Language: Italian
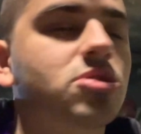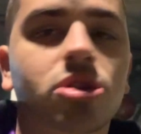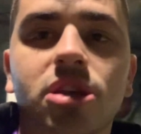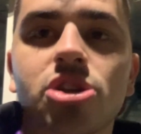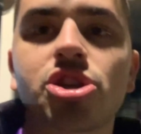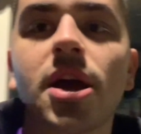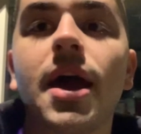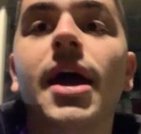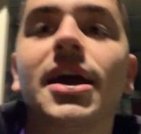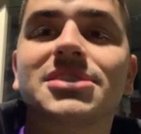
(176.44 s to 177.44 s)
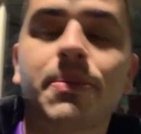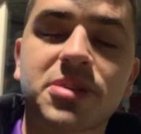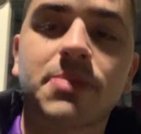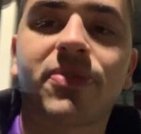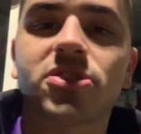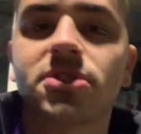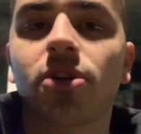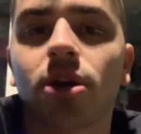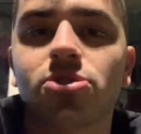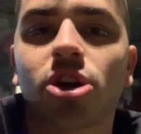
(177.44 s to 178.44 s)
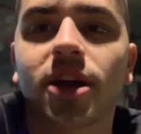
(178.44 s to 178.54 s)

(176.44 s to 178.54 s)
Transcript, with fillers: i sorteggi e sempre sempre Forza Viola. Ciao